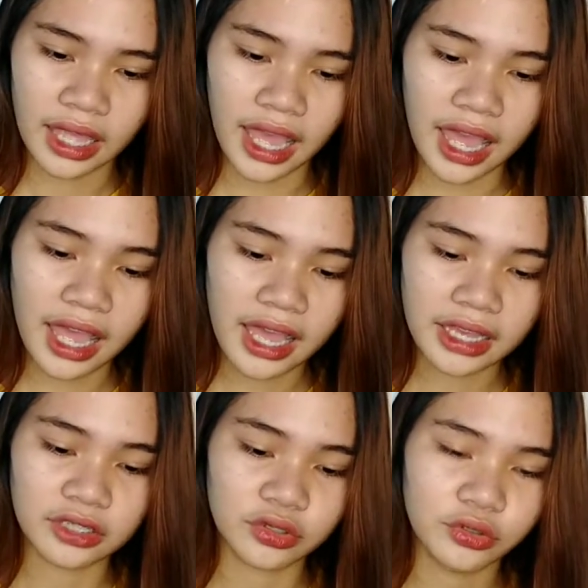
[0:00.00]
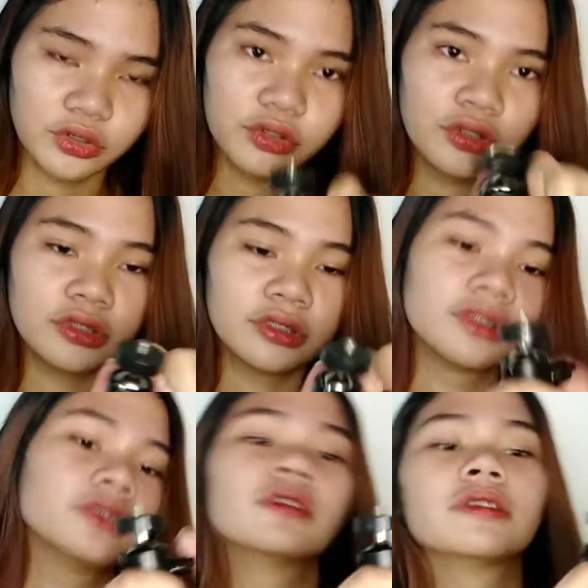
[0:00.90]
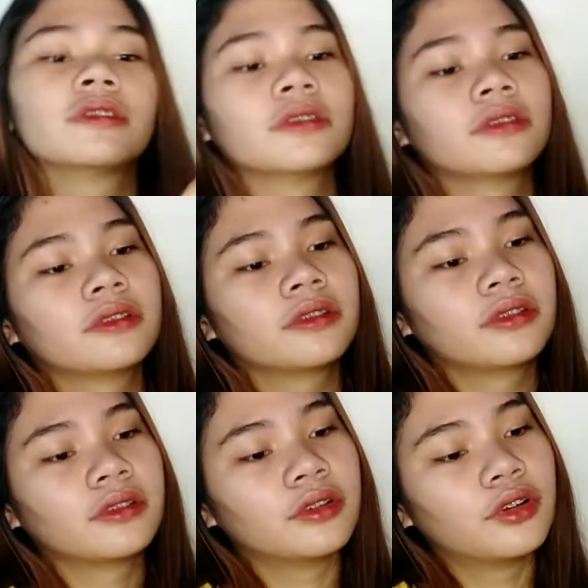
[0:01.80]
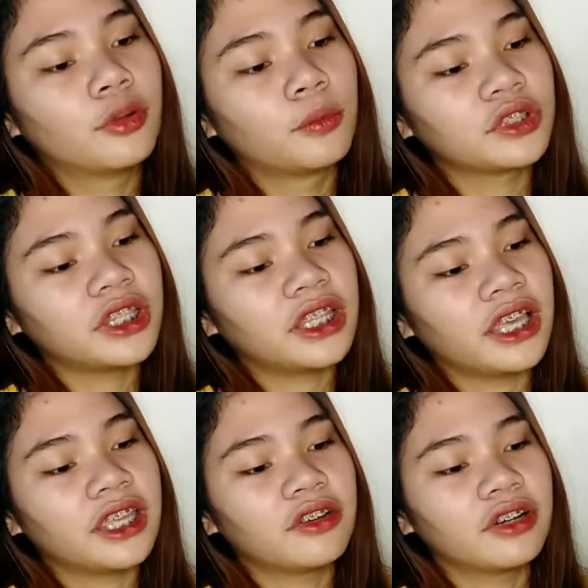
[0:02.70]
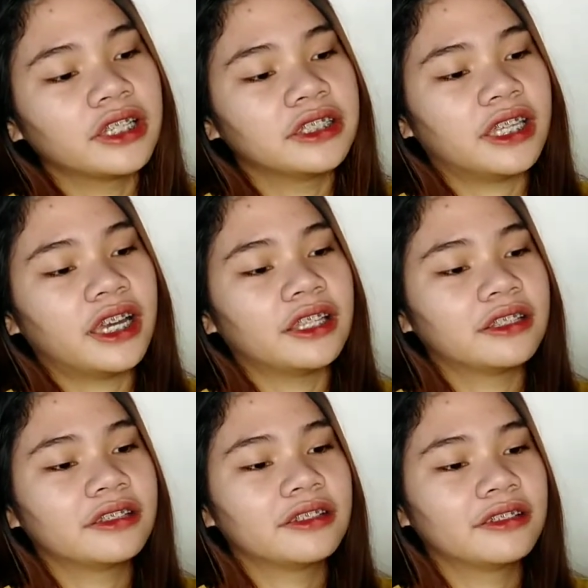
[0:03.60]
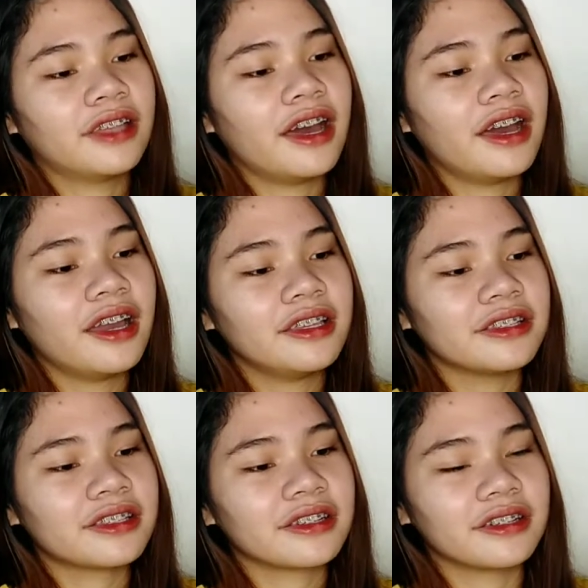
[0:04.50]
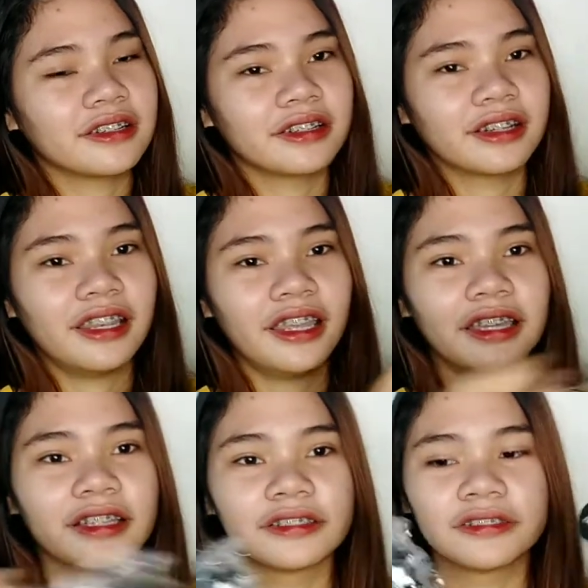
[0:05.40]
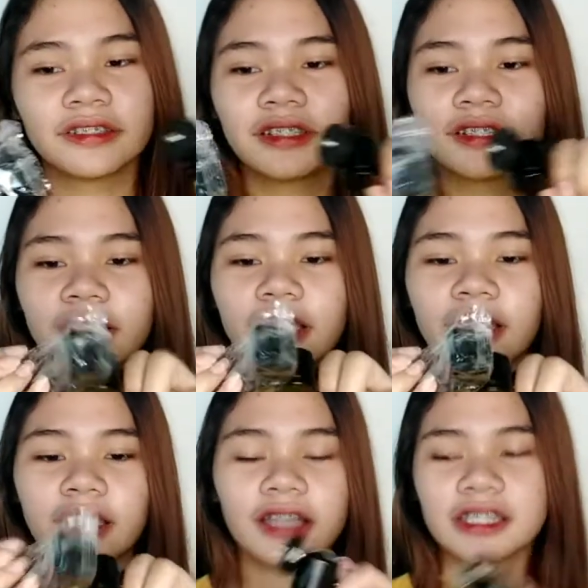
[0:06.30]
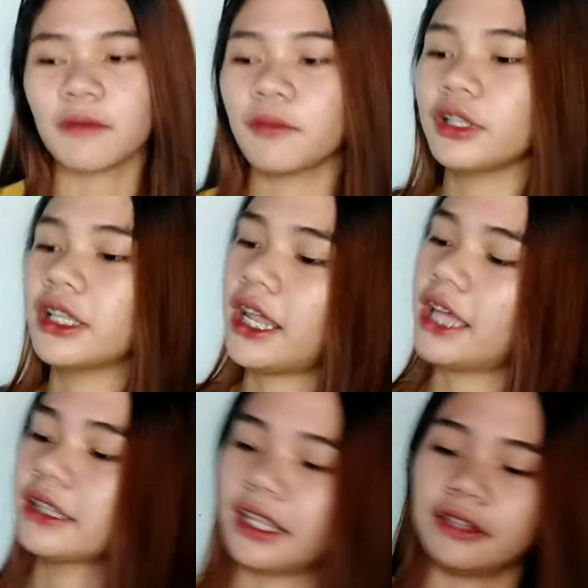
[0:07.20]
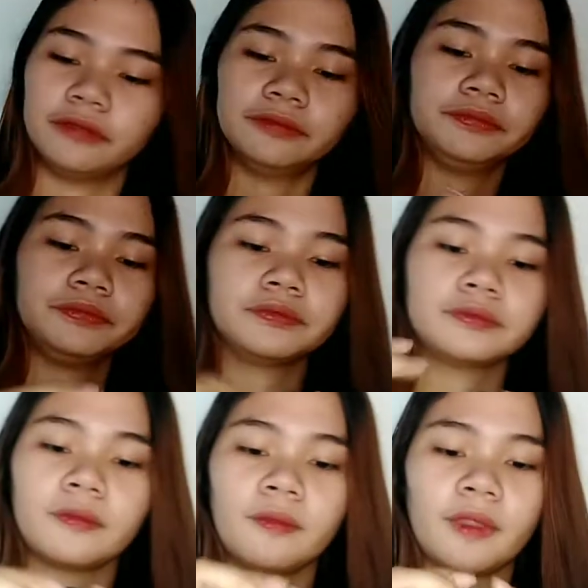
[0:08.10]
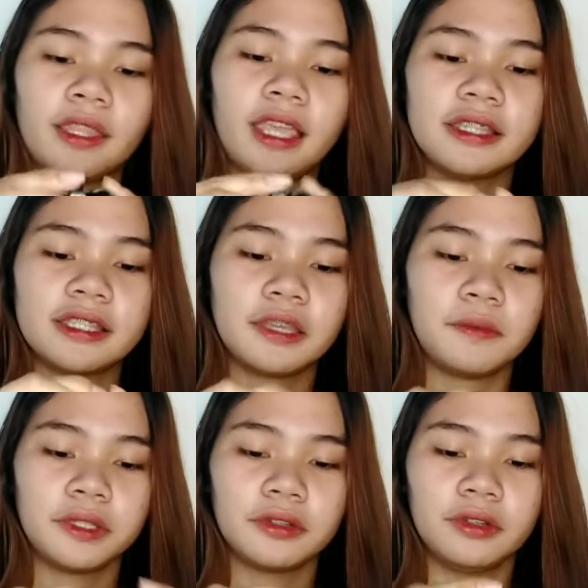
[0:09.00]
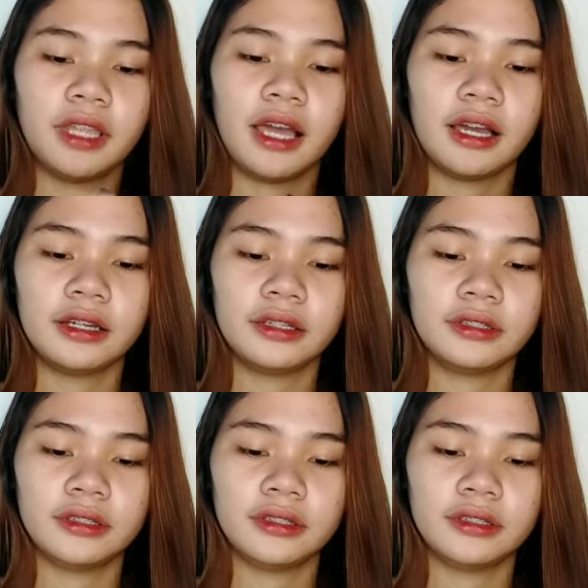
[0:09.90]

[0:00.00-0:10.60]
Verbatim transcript: Ah, ganun. Gulumuti. Ayan o, ganyan. Nice! Galing. Assemble na natin. Yan, skipan ko lang.